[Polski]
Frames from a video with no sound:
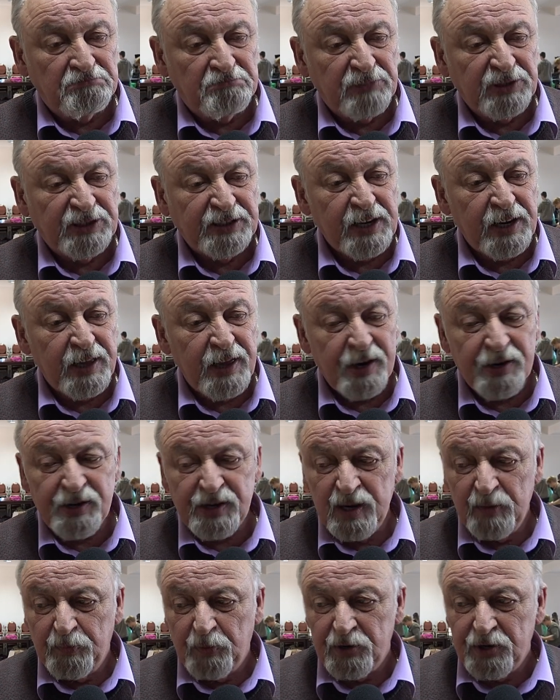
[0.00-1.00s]

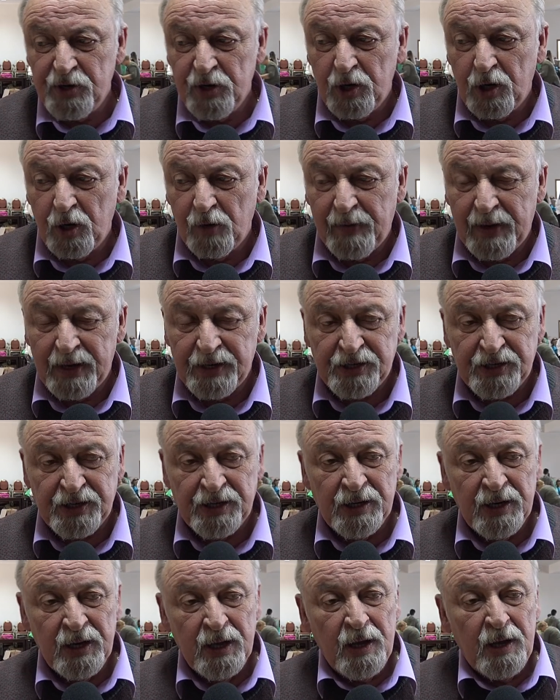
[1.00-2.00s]
serdecznie podziękować
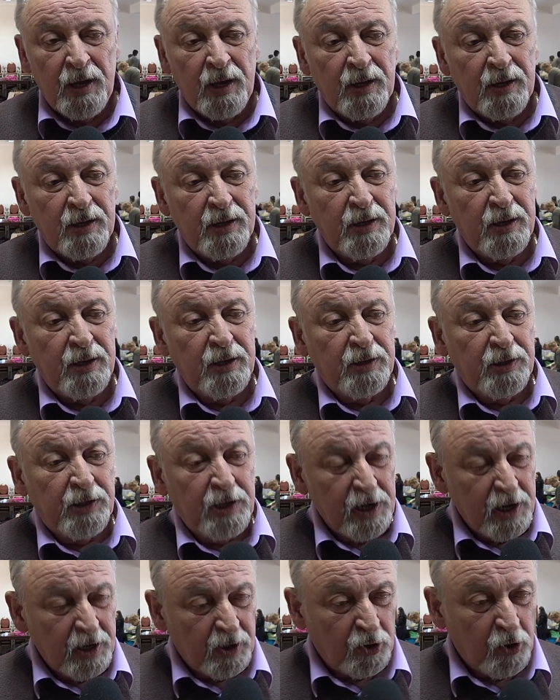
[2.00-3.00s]

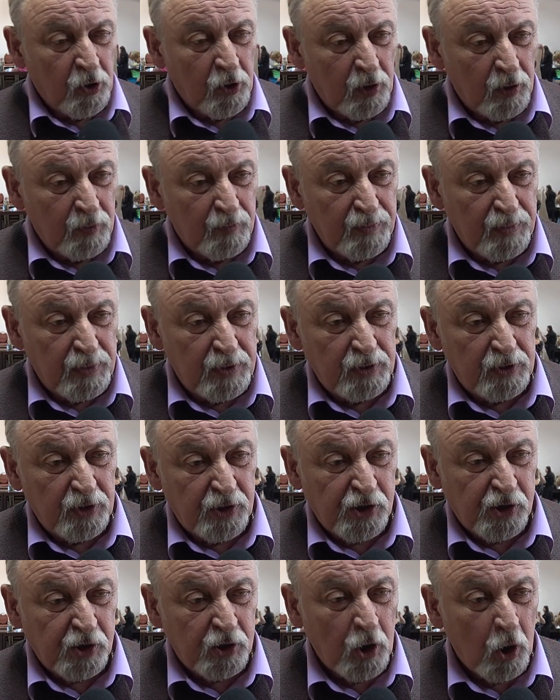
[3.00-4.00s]
dyrektorom
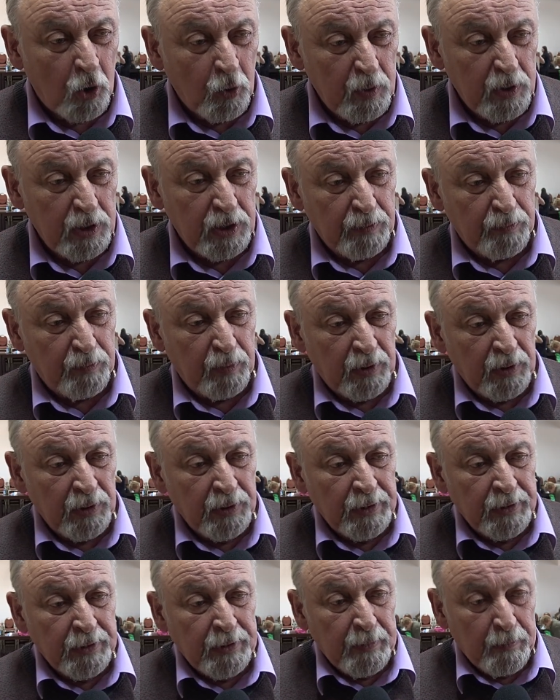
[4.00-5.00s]
szkoły
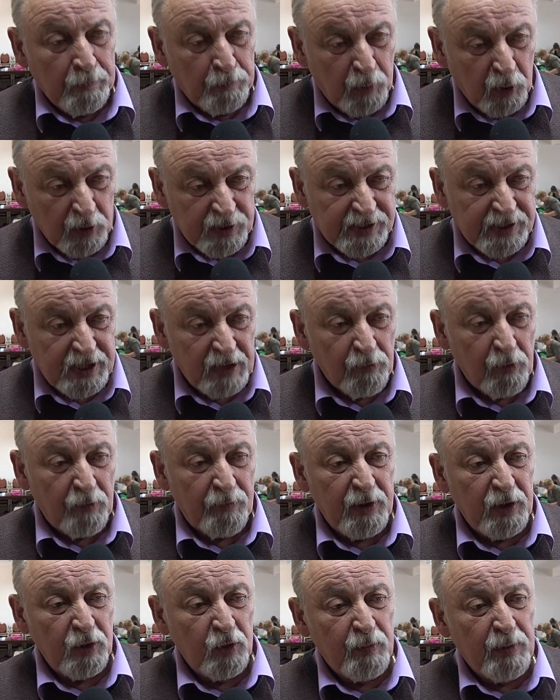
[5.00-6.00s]

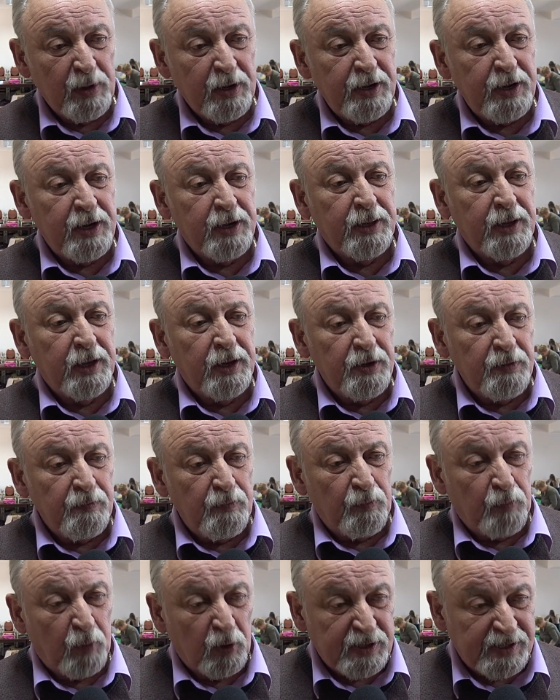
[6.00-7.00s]
podstawowej numer 1,
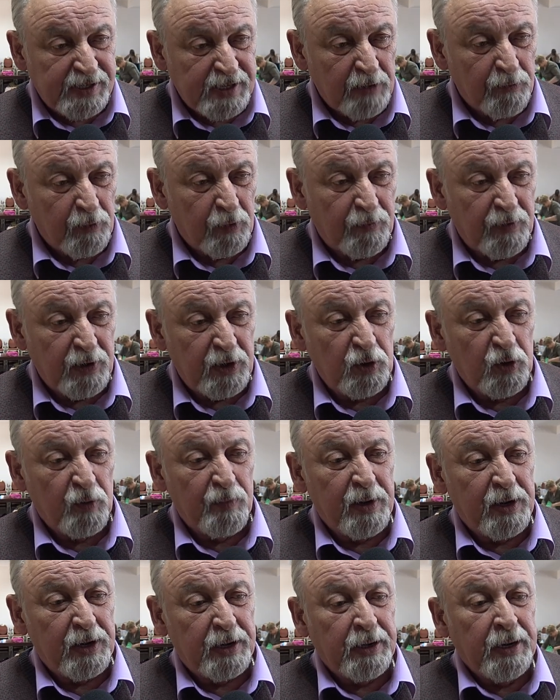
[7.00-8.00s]
podstawowej
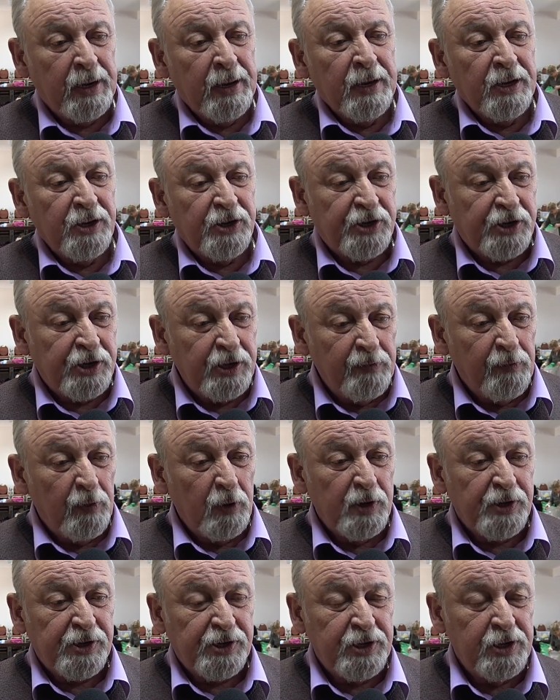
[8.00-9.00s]
numer 3 w
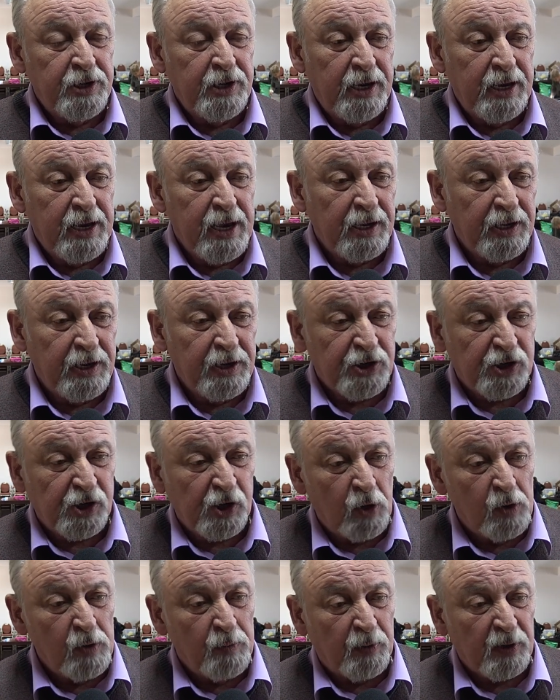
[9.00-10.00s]
Olszynie, jak i
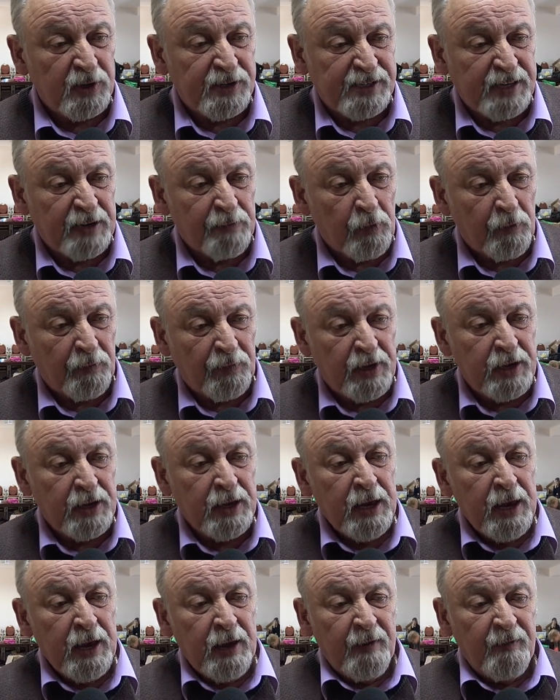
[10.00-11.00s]
szkoły podstawowej
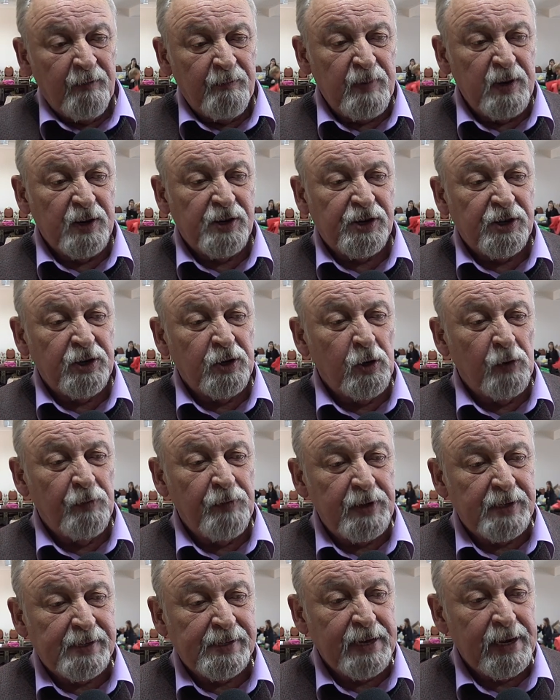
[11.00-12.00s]
w
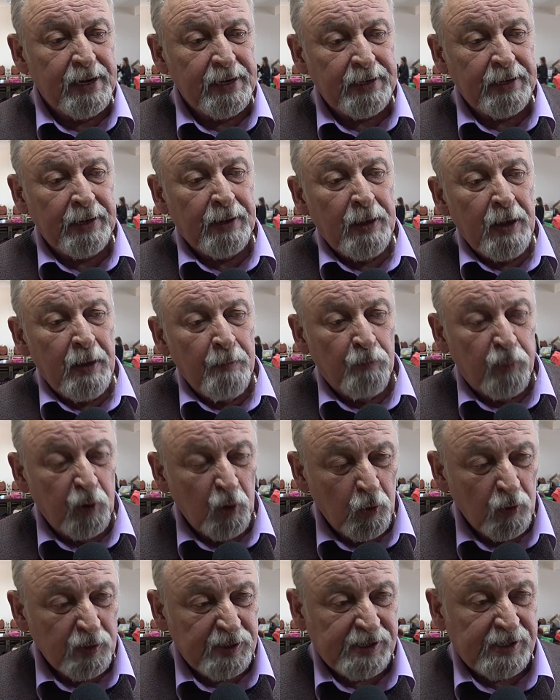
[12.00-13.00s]
Biedrzychowicach,
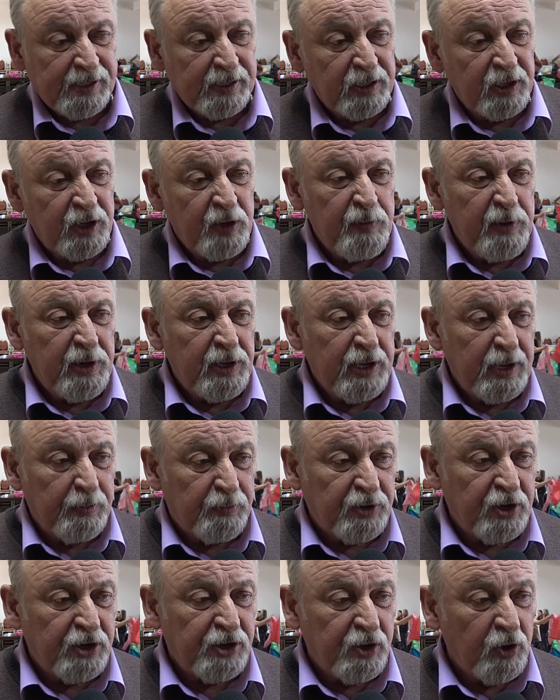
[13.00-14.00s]
plus gminne
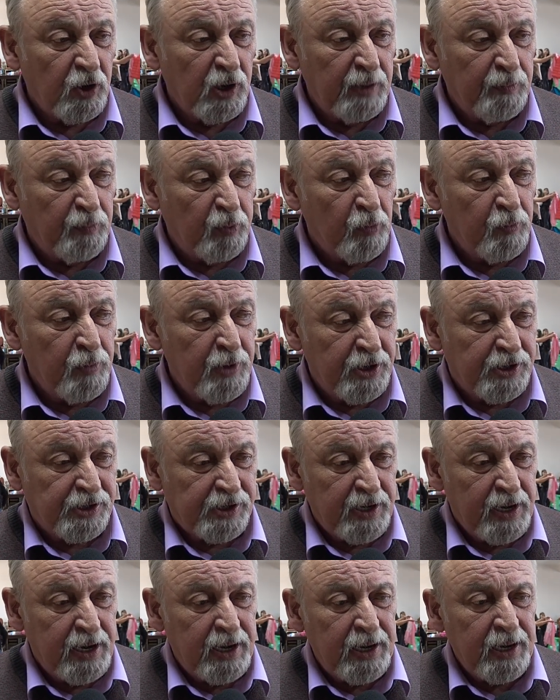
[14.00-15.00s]
przedszkole
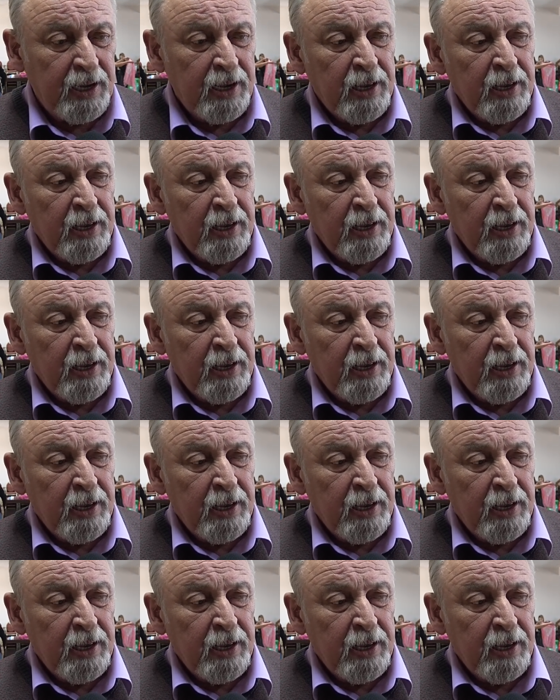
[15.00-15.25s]
publiczne.